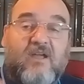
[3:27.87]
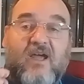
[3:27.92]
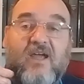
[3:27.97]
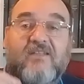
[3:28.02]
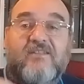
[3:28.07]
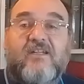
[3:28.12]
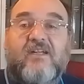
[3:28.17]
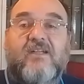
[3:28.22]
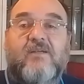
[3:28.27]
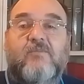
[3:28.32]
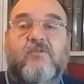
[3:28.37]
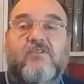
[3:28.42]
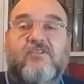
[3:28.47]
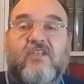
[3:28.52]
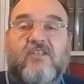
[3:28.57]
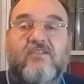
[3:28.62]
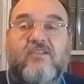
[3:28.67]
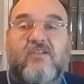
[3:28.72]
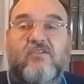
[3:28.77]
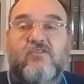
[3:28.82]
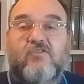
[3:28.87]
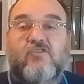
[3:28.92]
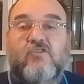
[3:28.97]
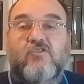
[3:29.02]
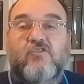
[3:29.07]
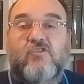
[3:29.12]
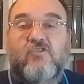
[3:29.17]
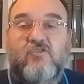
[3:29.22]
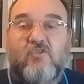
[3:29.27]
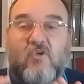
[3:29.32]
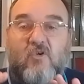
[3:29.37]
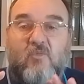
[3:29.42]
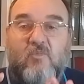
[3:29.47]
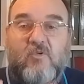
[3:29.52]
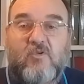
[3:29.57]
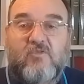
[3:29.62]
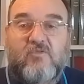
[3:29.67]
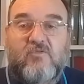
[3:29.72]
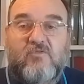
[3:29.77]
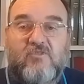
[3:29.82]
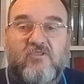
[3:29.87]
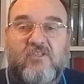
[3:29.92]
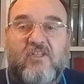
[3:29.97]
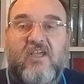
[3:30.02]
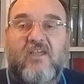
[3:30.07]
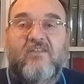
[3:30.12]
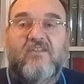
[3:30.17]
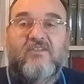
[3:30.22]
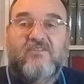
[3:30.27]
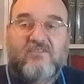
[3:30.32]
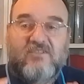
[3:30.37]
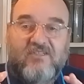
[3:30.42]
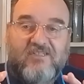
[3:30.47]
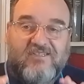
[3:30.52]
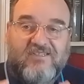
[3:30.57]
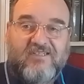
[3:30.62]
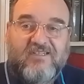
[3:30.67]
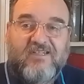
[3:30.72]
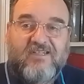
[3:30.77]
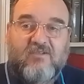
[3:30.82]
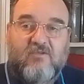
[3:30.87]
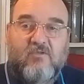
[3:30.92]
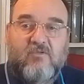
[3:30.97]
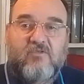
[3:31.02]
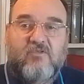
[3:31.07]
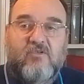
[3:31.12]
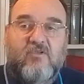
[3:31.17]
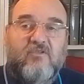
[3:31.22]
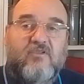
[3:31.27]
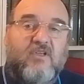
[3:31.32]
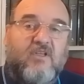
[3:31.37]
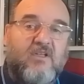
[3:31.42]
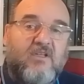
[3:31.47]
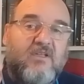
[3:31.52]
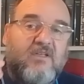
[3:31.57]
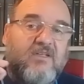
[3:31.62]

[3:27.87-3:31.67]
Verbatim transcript: atraemos hacia nosotros oportunidades y recursos